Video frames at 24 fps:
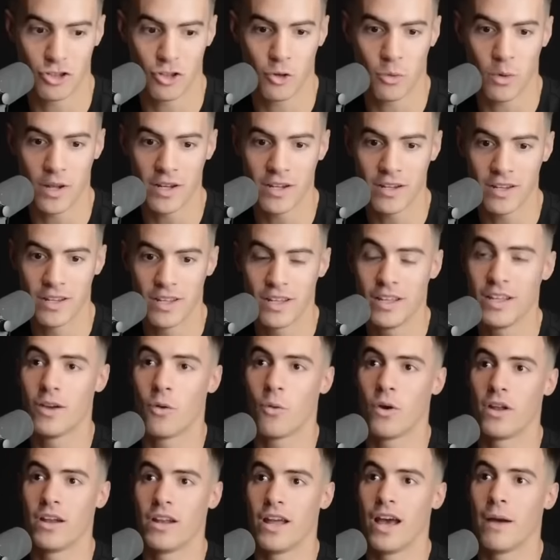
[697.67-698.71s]
que no esconde que
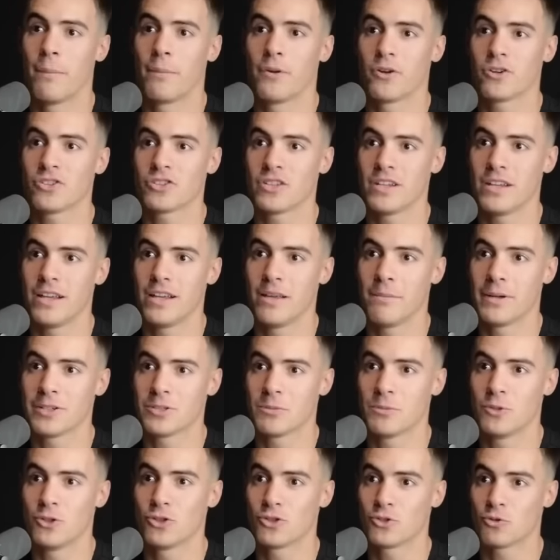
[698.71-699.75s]
viene de barrio y que viene
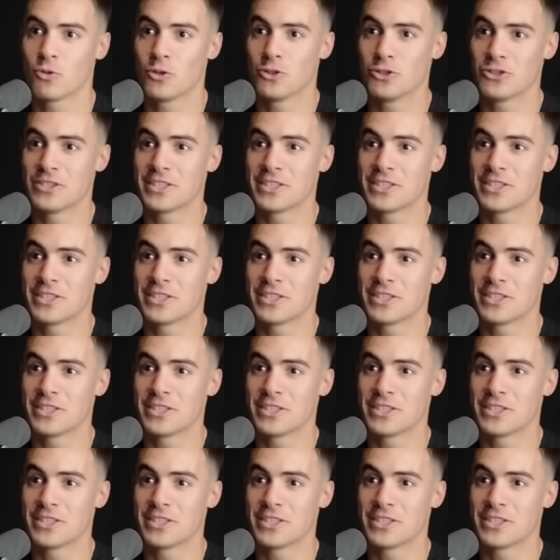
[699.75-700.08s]
de tener poco